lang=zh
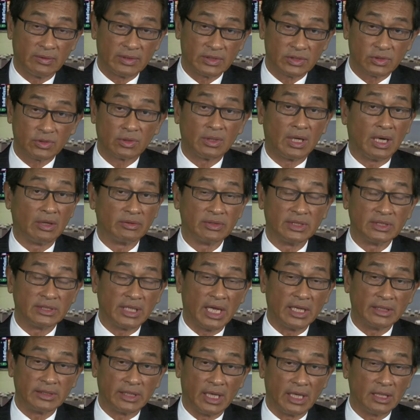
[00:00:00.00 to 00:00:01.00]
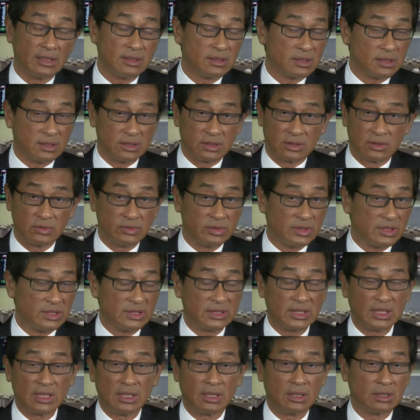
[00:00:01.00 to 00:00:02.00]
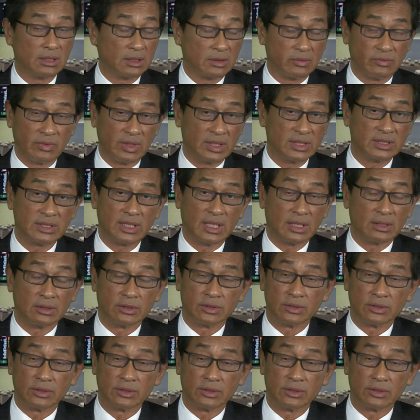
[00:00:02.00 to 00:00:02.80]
微做好一点点，指数已经可以往上